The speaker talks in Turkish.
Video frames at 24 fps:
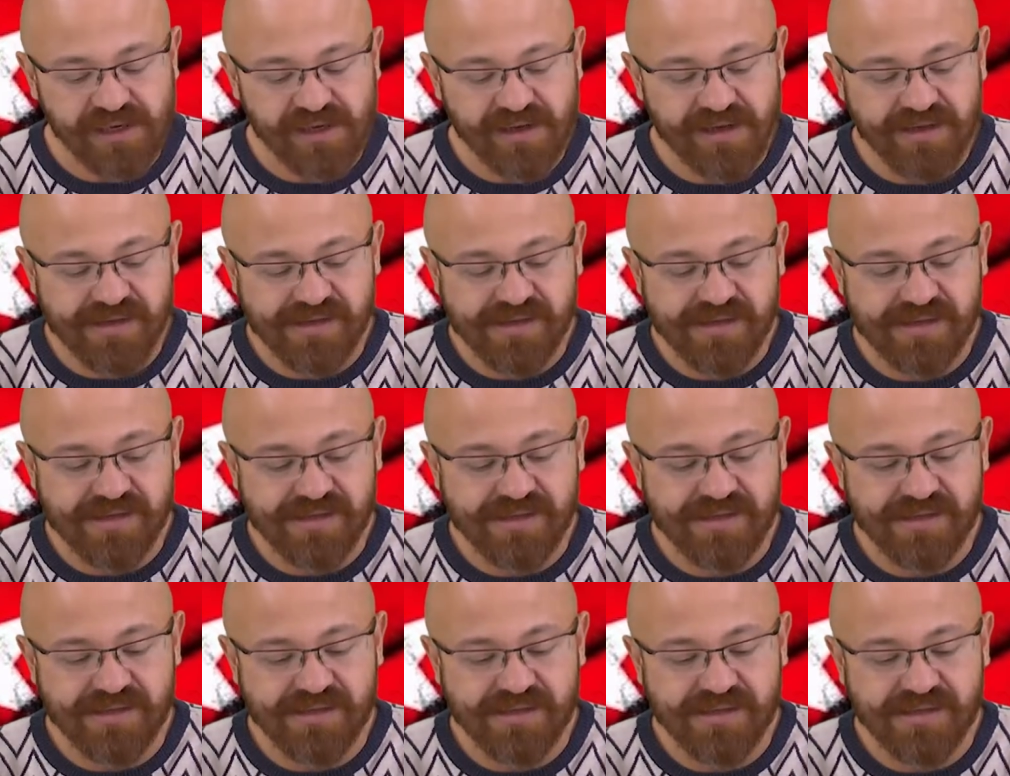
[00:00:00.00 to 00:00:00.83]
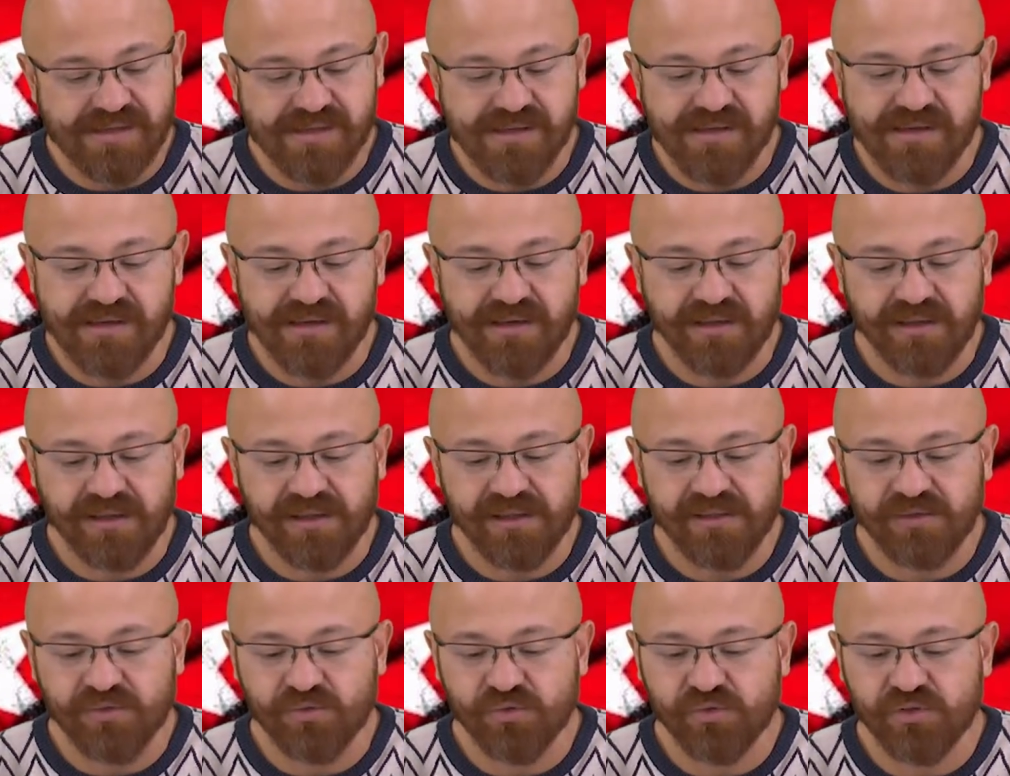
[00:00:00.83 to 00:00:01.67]
ee,
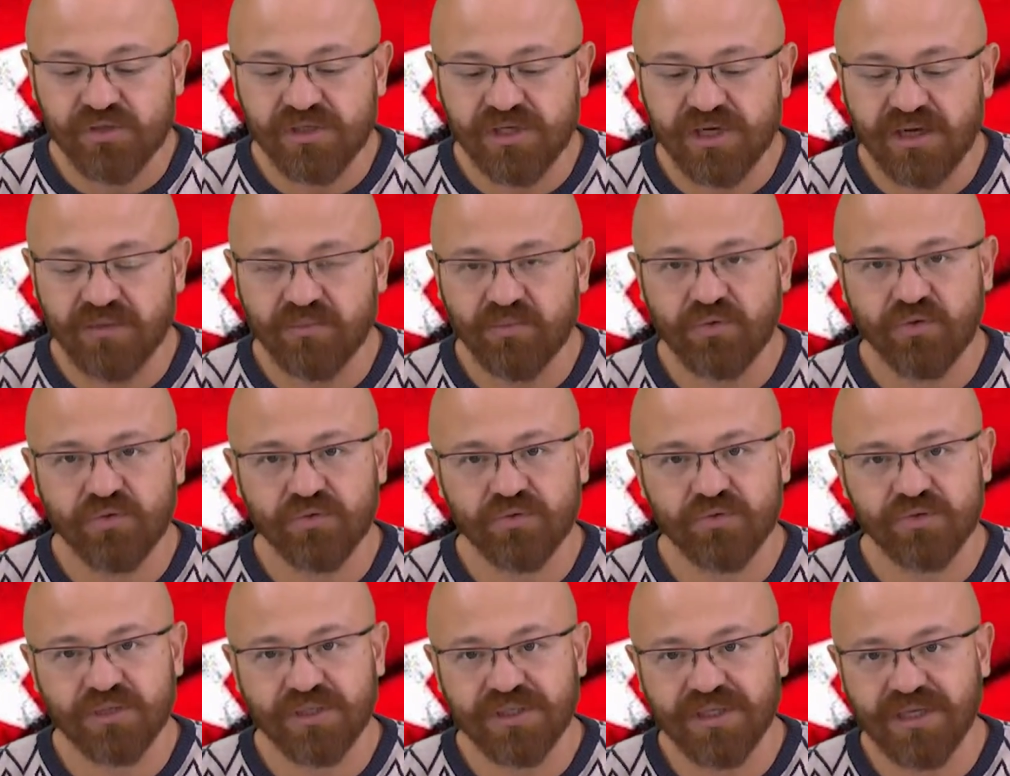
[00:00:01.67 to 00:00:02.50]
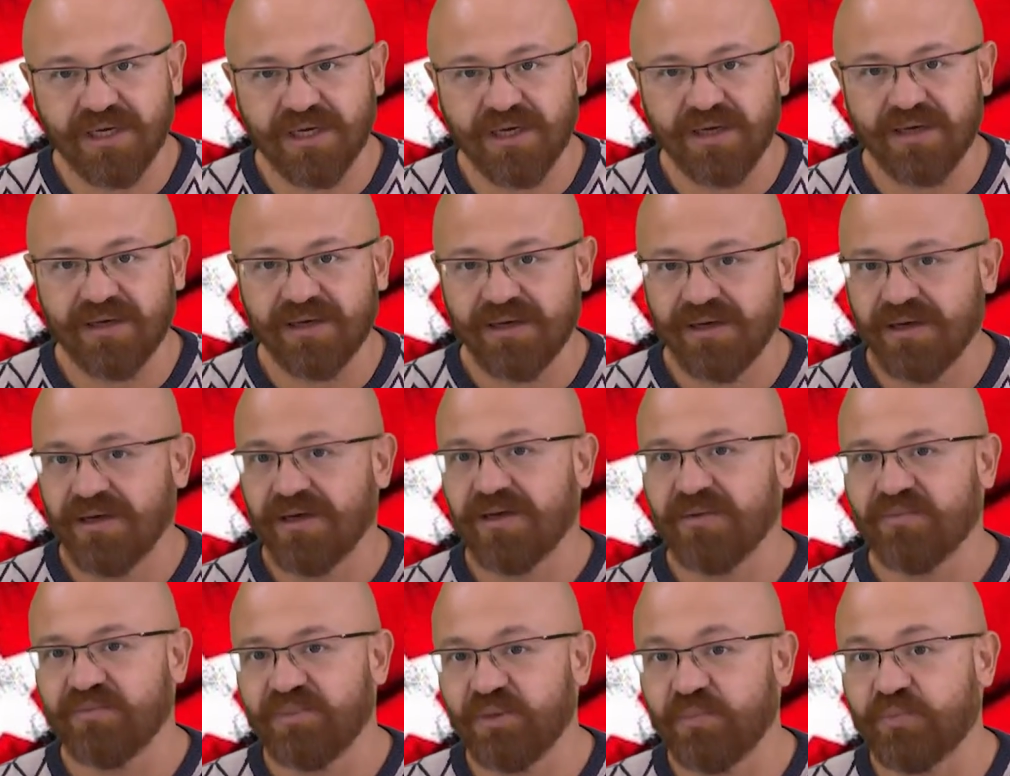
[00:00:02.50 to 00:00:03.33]
Rusya bu konuda da
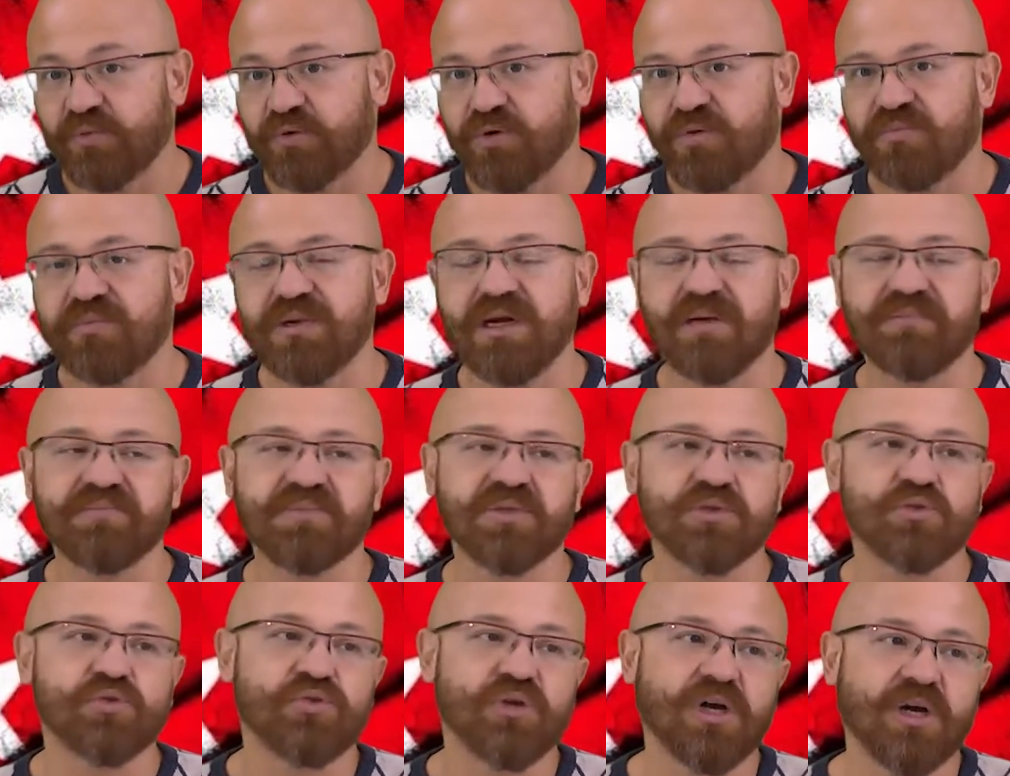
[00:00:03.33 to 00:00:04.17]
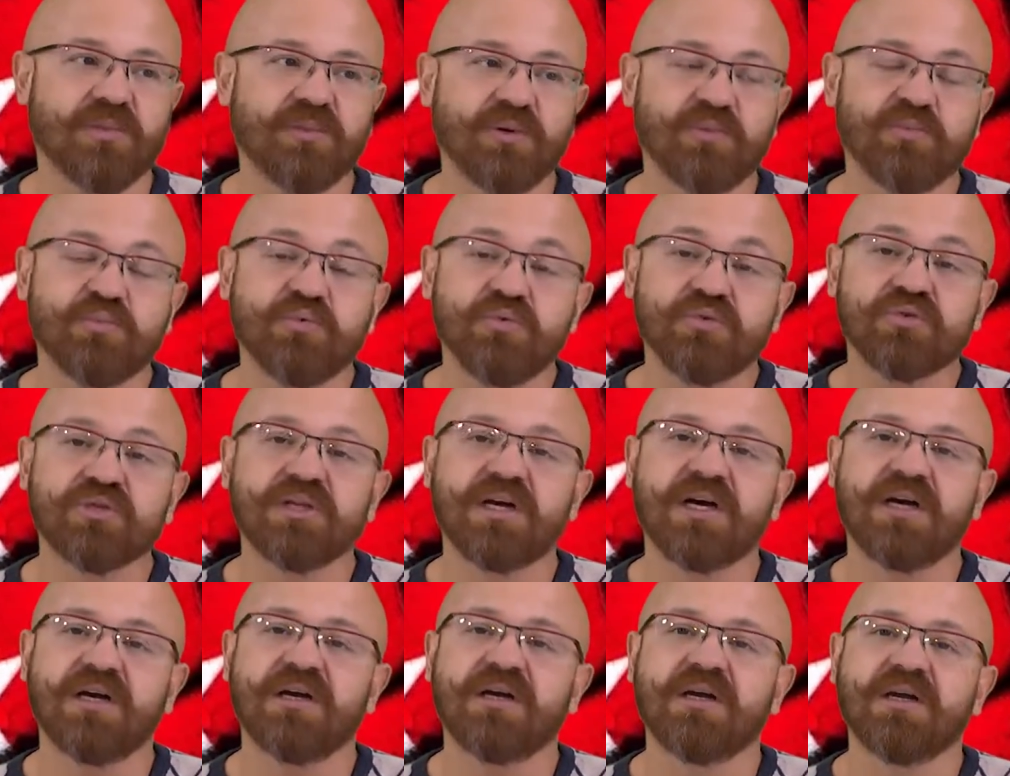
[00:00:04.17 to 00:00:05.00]
bir problem yaşıyor ama
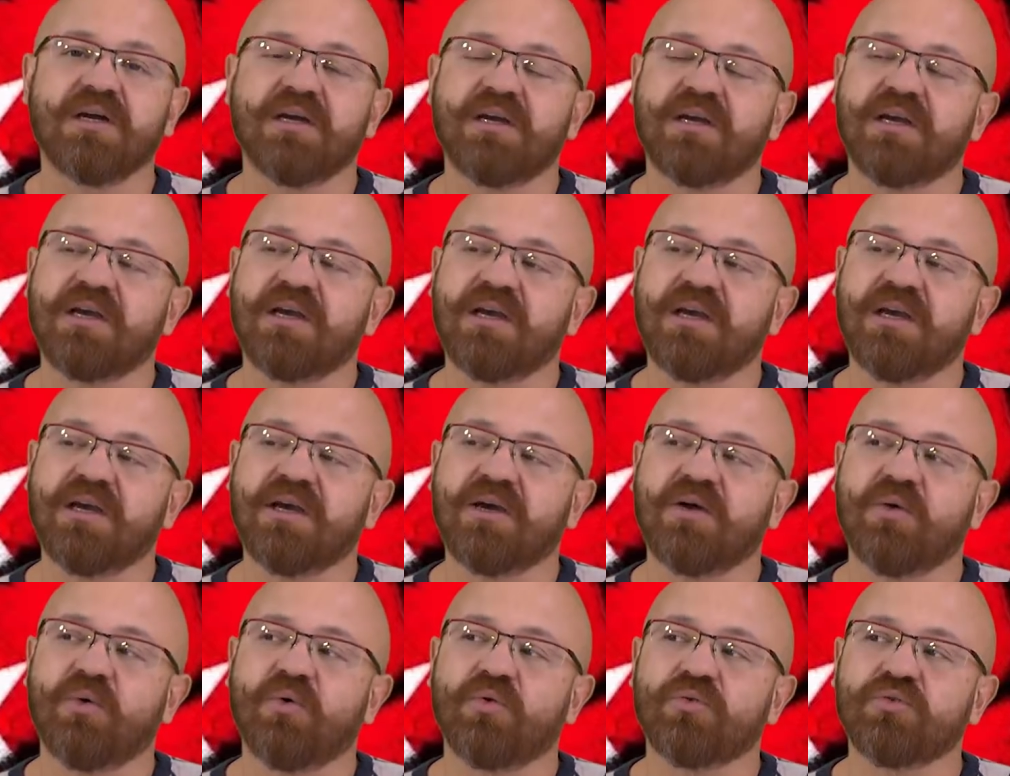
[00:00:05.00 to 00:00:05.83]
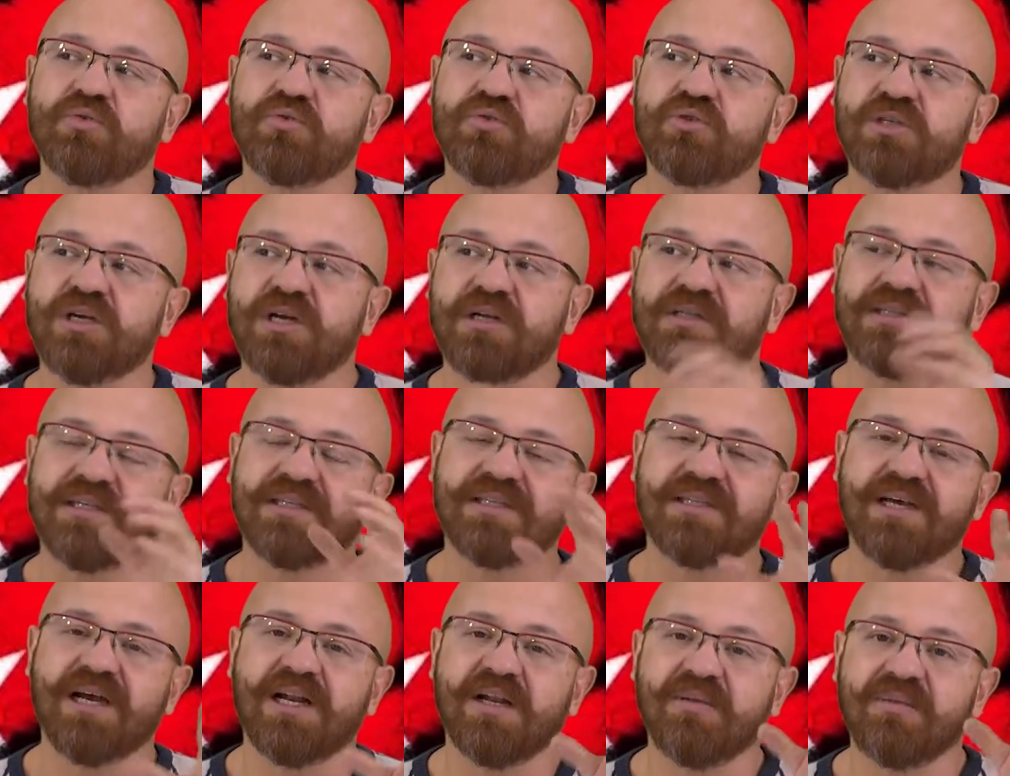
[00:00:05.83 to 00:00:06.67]
burada e, oldukça
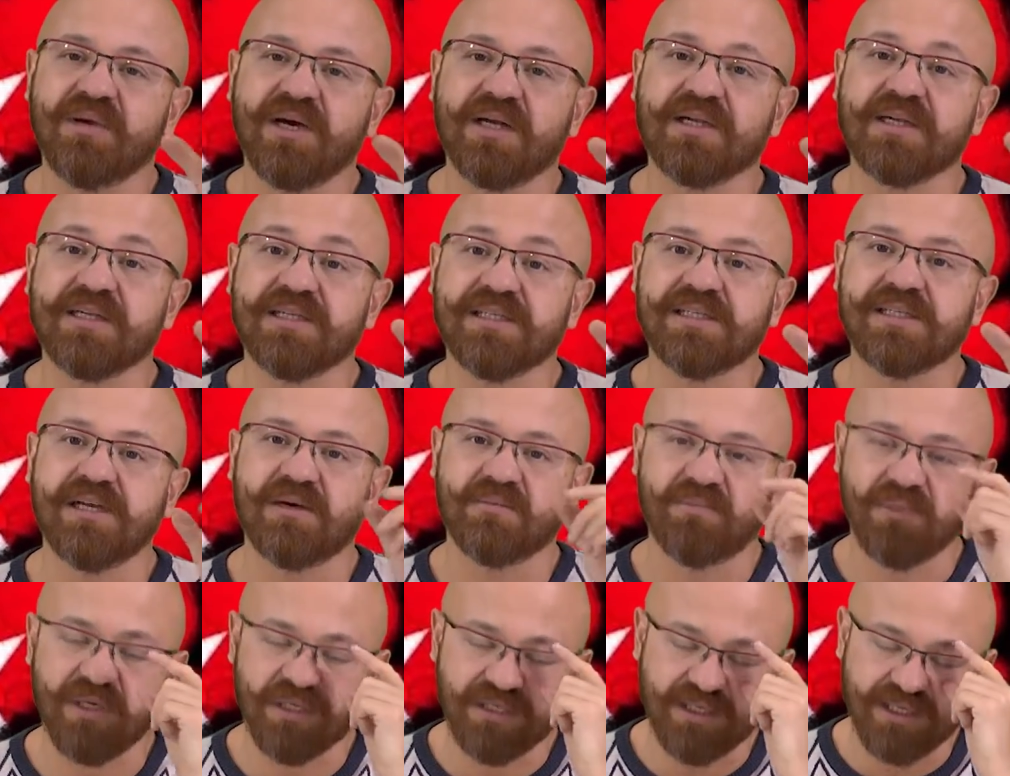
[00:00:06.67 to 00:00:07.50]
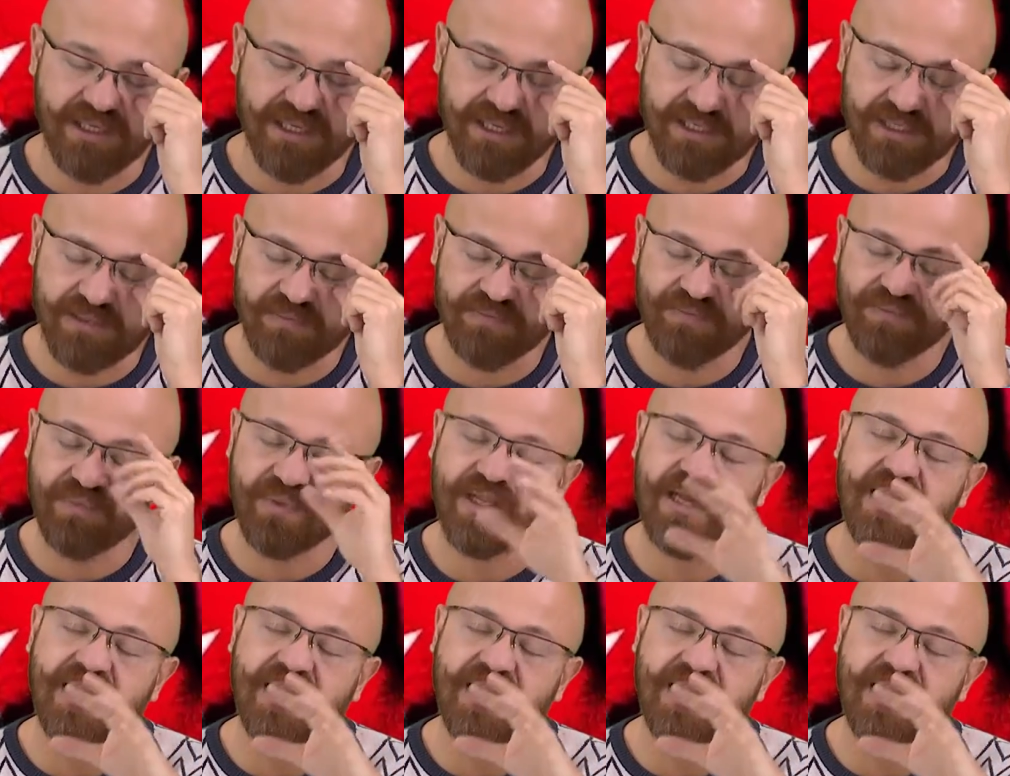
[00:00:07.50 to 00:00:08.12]
detaylı bir analiz yapmak lazım.